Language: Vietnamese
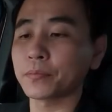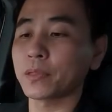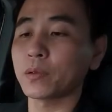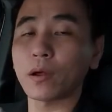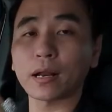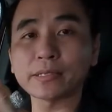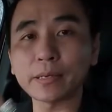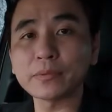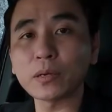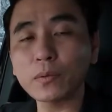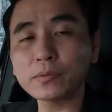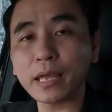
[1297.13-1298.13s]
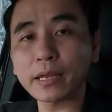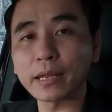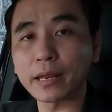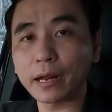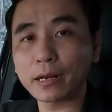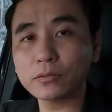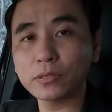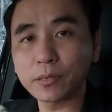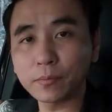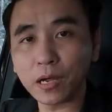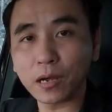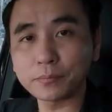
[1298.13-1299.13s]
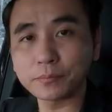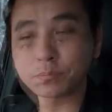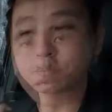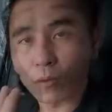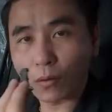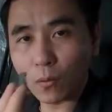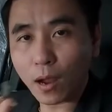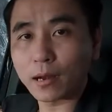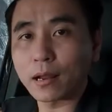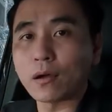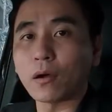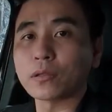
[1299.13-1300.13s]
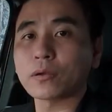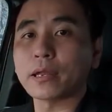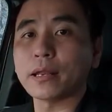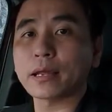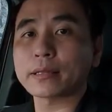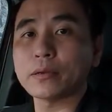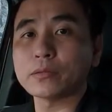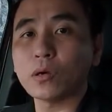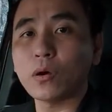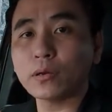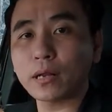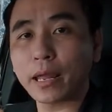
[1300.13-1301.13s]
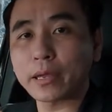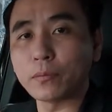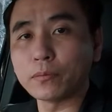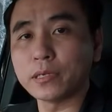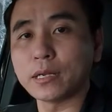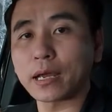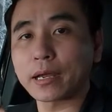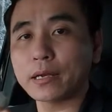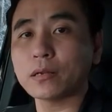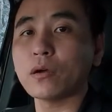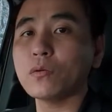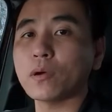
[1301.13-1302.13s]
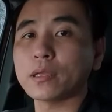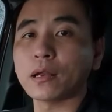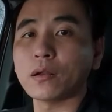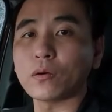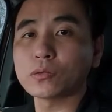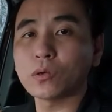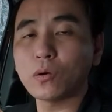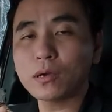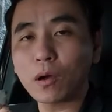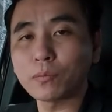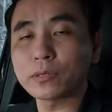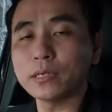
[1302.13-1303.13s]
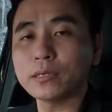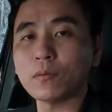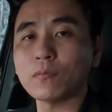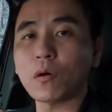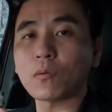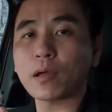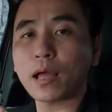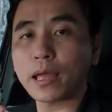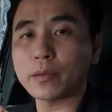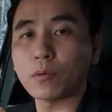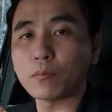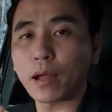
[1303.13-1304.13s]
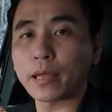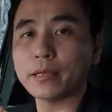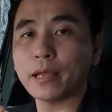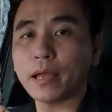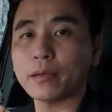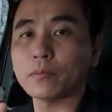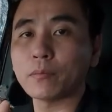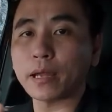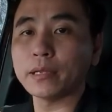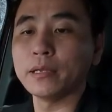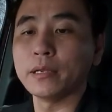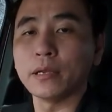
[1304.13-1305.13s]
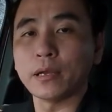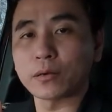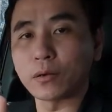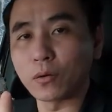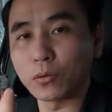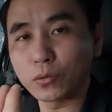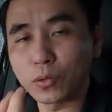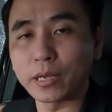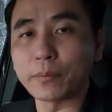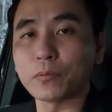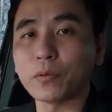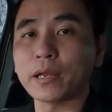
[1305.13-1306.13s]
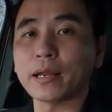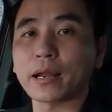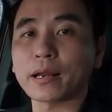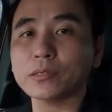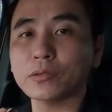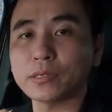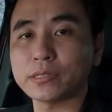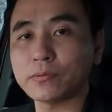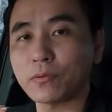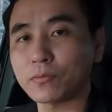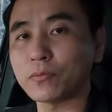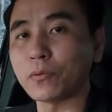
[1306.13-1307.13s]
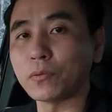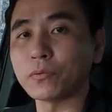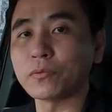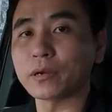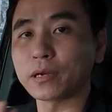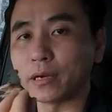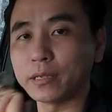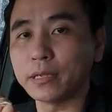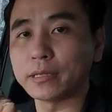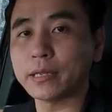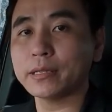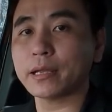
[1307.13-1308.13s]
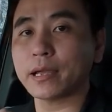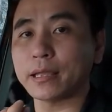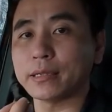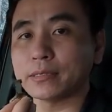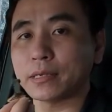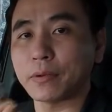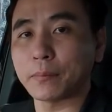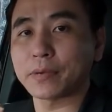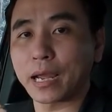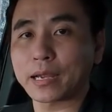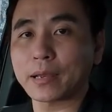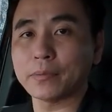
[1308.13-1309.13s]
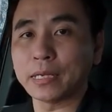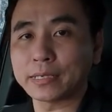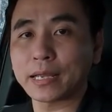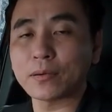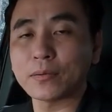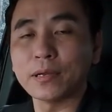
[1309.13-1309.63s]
hoặc là xem trên website kỳ lăng luxury com hoặc là gọi cho Kỳ Lăng theo số hotline cũng như là kết nối qua Zalo số 0901 247 247. Đội ngũ chuyên nghiệp của Kỳ Lăng Luxury sẽ phục vụ gửi chi tiết tất cả những sản phẩm đẳng cấp đỉnh cao